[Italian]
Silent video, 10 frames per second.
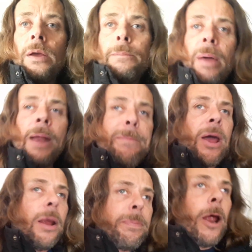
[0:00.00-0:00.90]
per,
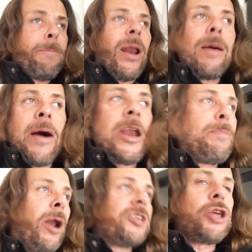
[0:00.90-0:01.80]
per, per, per la
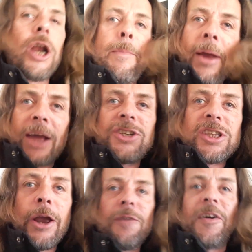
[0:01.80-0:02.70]
manipolazione perché si
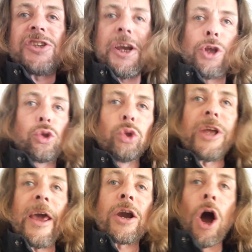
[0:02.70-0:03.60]
stanno facendo tutte
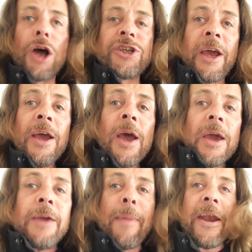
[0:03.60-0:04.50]
le cose
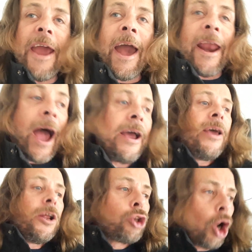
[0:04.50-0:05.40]
in maniera
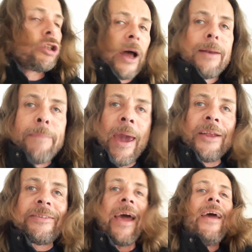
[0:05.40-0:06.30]

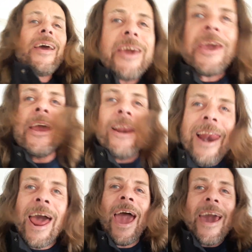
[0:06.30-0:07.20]
totalmente
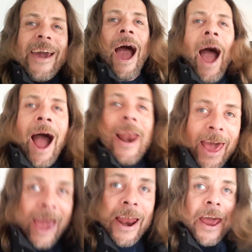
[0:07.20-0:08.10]

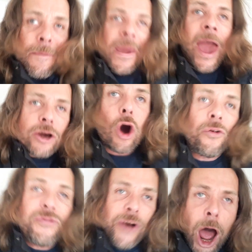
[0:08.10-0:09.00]
illegale nei miei
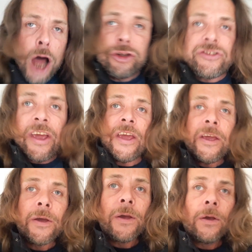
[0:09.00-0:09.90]

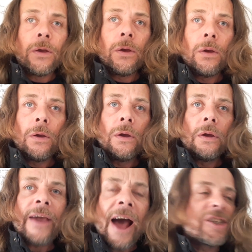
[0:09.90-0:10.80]
confronti.
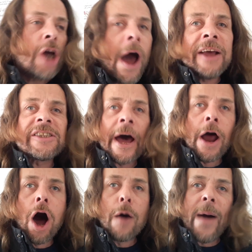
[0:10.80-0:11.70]
Cazzo è sta
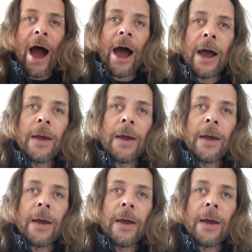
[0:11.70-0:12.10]
roba?